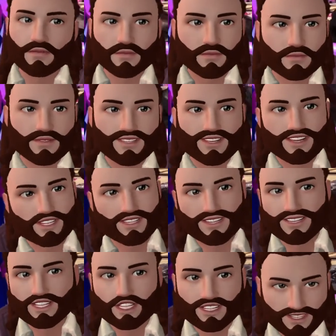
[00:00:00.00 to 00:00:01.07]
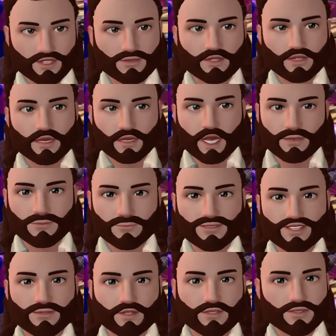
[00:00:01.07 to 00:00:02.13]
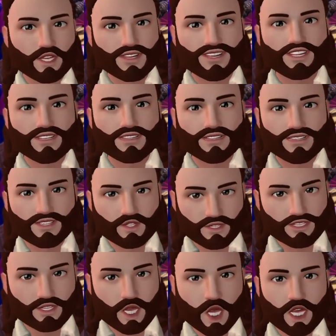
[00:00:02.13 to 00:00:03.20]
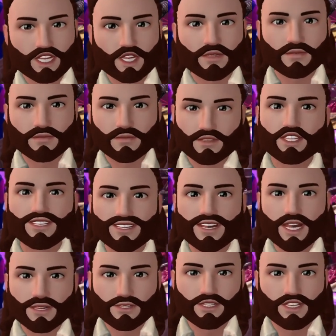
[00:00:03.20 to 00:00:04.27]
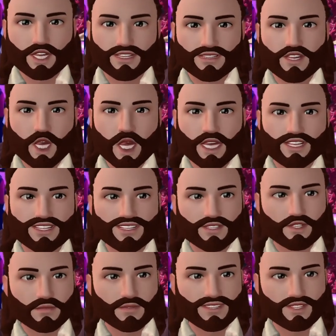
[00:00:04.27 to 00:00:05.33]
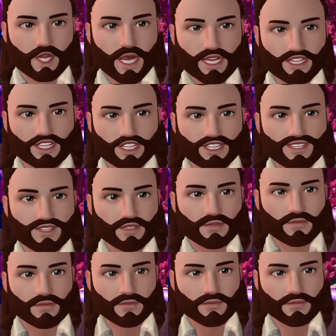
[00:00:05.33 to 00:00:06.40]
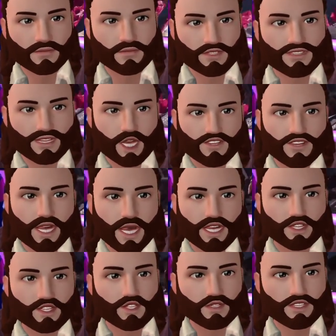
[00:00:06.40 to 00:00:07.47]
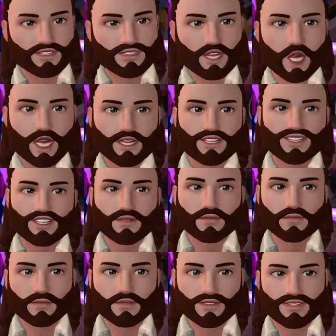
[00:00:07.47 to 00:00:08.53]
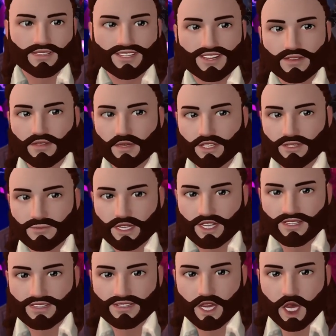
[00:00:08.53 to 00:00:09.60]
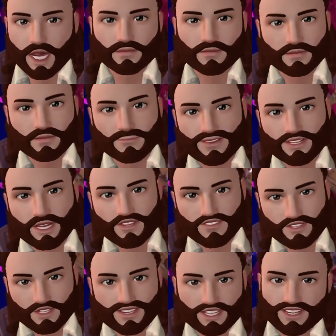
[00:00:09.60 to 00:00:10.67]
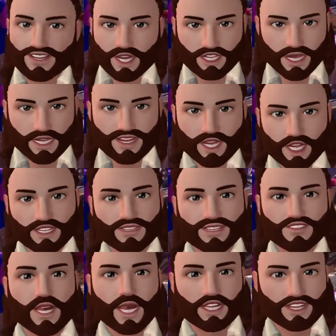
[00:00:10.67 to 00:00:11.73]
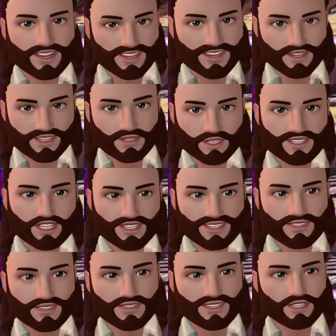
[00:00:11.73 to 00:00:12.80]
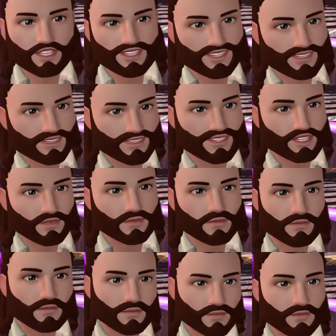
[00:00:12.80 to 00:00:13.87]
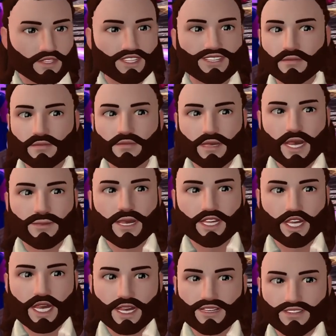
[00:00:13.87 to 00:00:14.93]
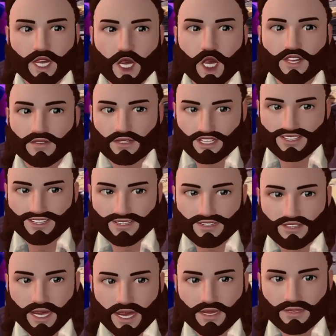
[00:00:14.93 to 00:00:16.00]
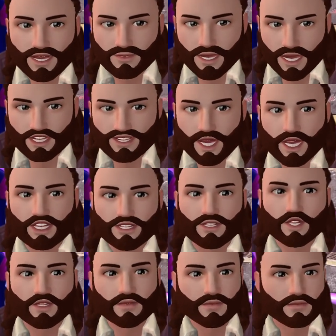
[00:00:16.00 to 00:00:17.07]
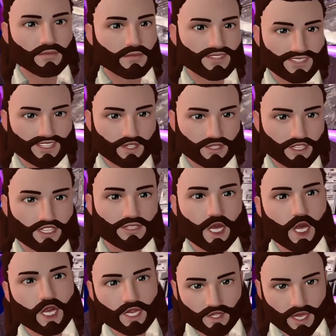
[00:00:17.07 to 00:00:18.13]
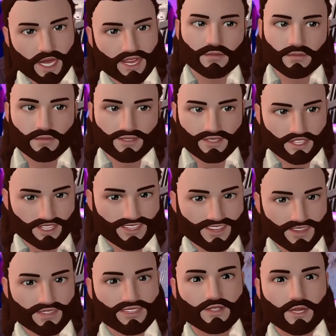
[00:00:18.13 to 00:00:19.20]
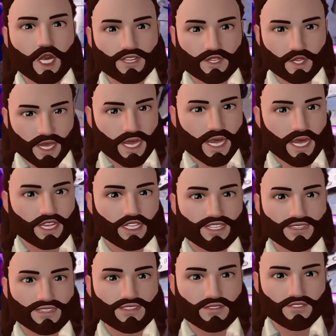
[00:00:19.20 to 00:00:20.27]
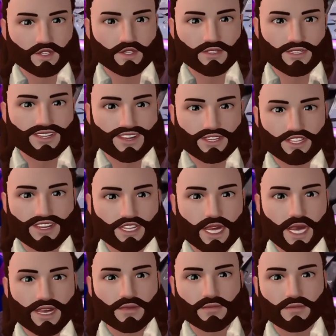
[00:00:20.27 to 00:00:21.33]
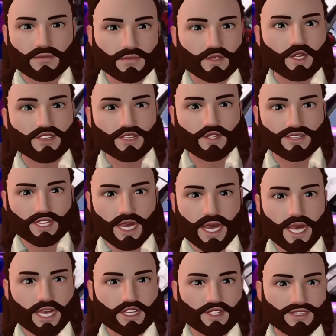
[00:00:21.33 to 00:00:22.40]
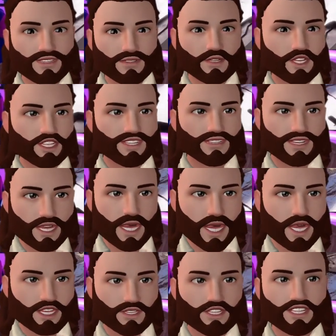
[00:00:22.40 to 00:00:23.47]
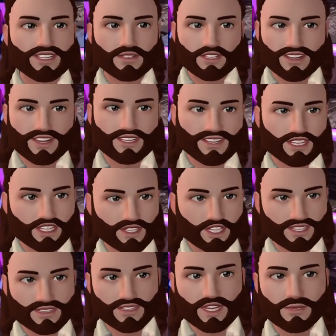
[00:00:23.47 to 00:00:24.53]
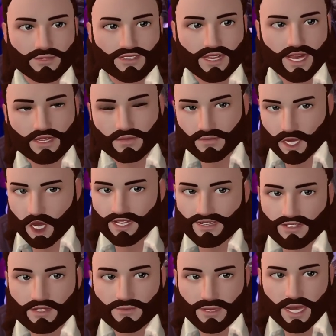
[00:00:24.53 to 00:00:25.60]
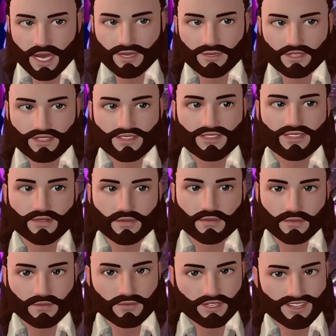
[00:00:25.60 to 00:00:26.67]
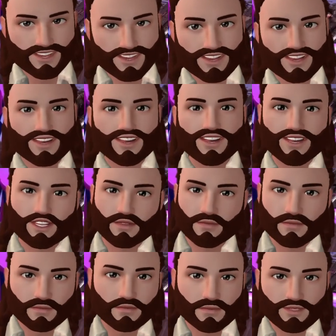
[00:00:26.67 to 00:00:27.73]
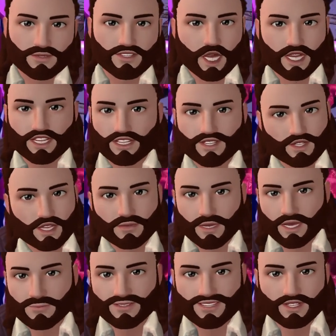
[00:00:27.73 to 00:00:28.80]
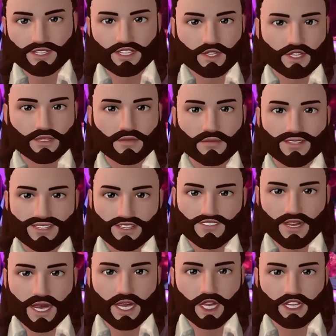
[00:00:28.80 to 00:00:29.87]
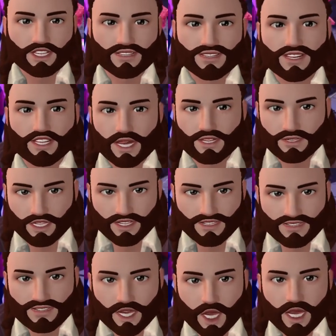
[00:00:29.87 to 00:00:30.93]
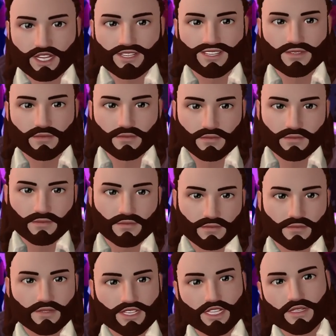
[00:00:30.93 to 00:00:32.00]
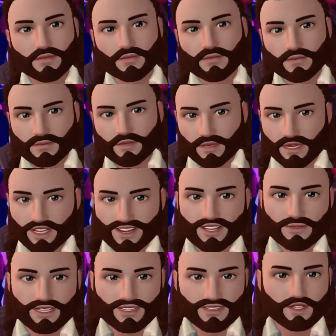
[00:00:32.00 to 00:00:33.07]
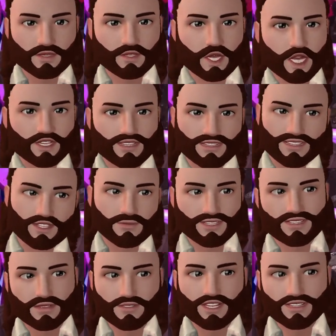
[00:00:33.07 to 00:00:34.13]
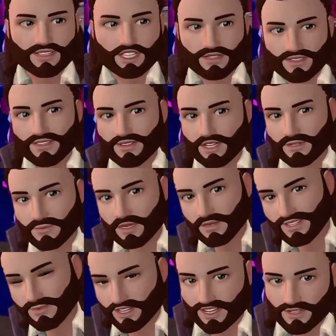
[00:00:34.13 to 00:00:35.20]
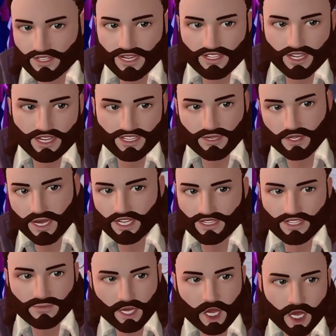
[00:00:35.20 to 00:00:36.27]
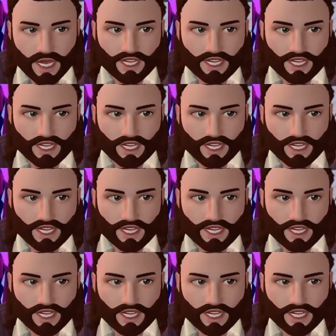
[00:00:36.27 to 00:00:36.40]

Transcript: ele em nenhum momento insinuou que é um console. E olha que estou falando sobre ser um console, né? E não fui eu, não é eu que estou falando, é ele que disse. Ele disse que a Microsoft está trabalhando em um novo hardware e que esse novo hardware surpreenderá os usuários porque será algo diferente do que estamos acostumados. É, então, em nenhum momento ele falou que será um console. Né? Porém, pressupõe-se pressupõe que sim, porque né, tá fazendo um Xbox